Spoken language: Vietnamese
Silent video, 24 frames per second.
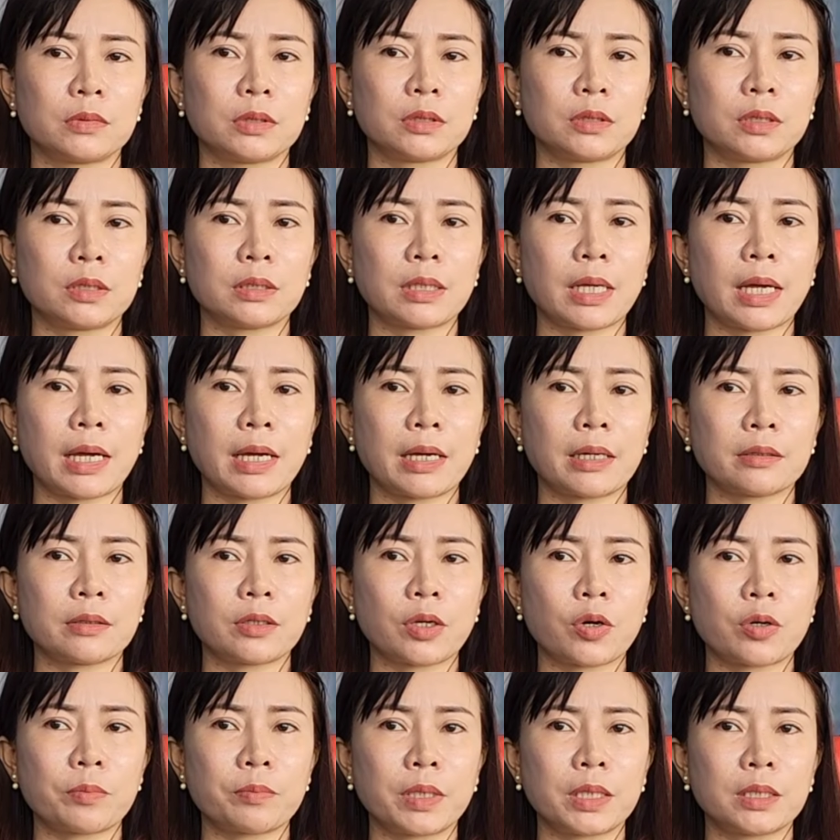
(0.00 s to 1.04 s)
người ta
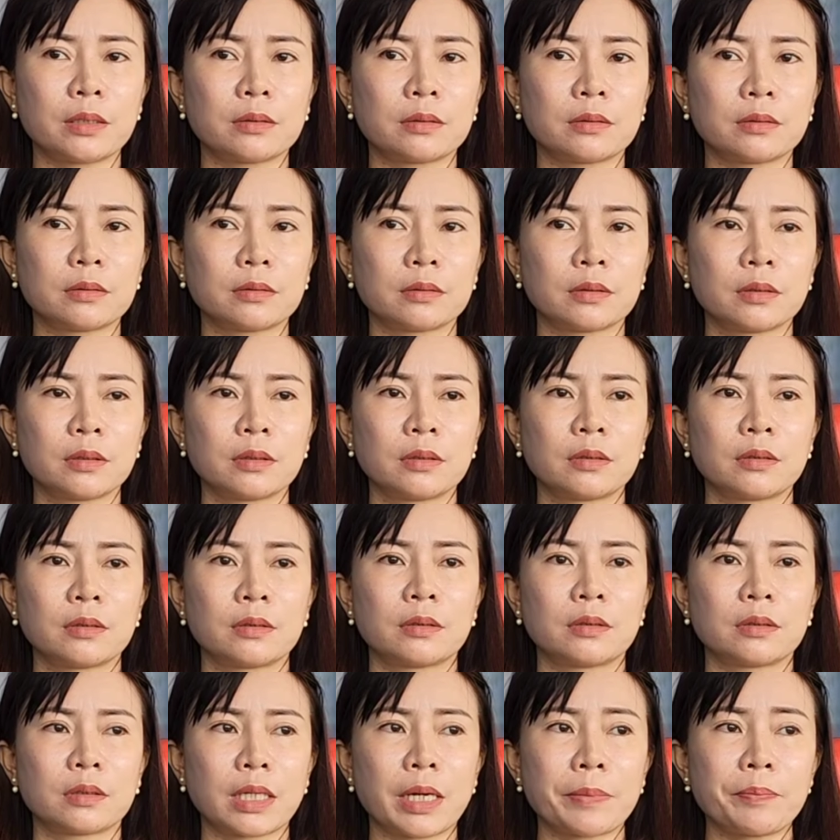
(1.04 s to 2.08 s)
cho mình
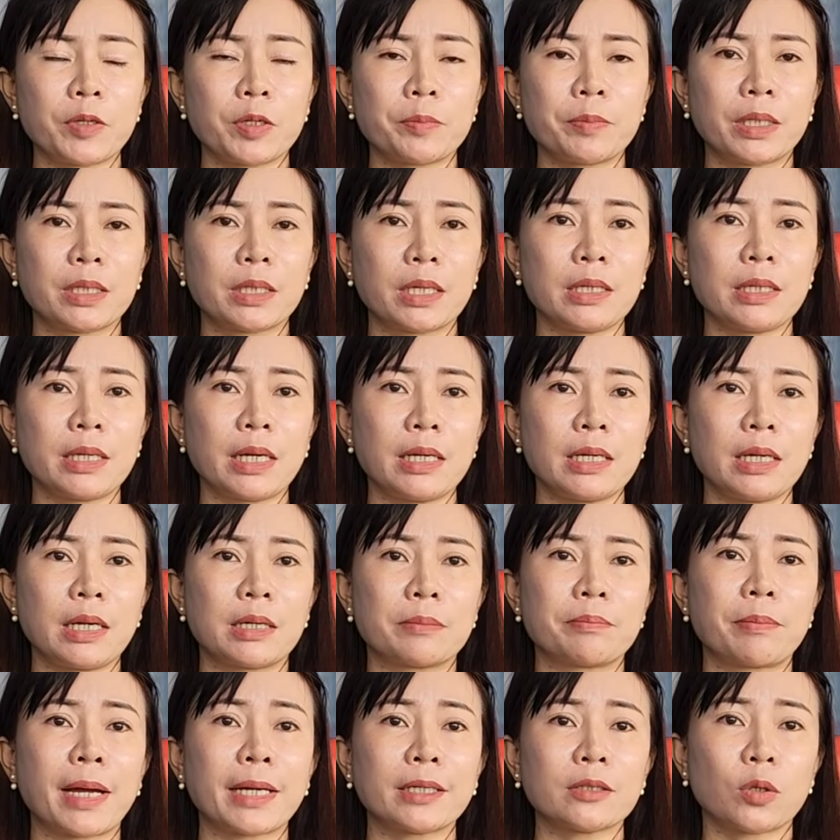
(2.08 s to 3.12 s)
cấp cho mình cái giấy
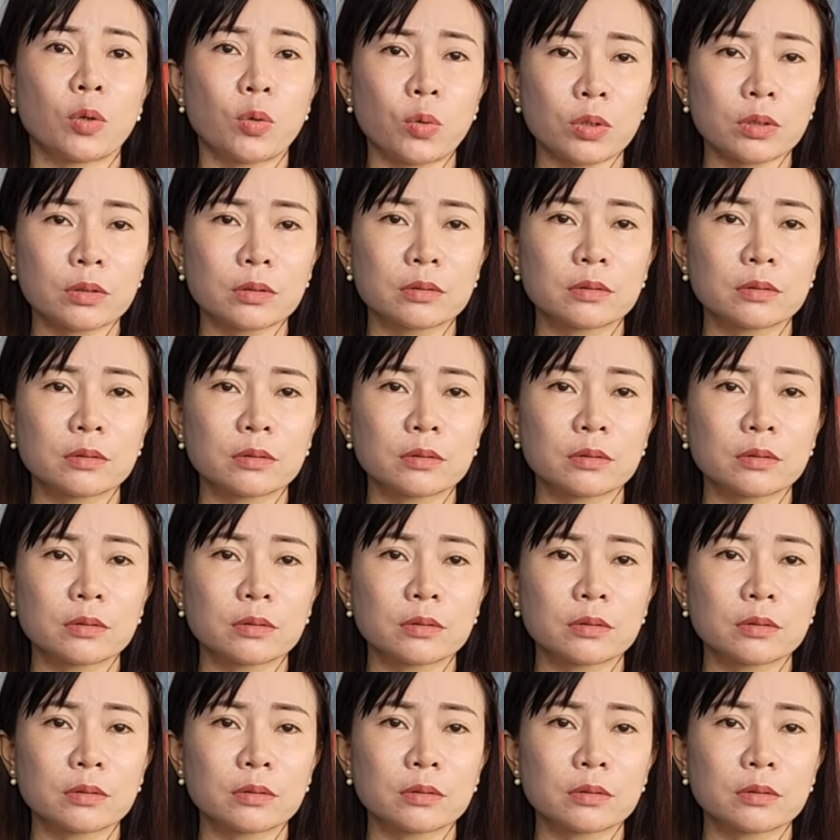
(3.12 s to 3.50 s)
là bán thuốc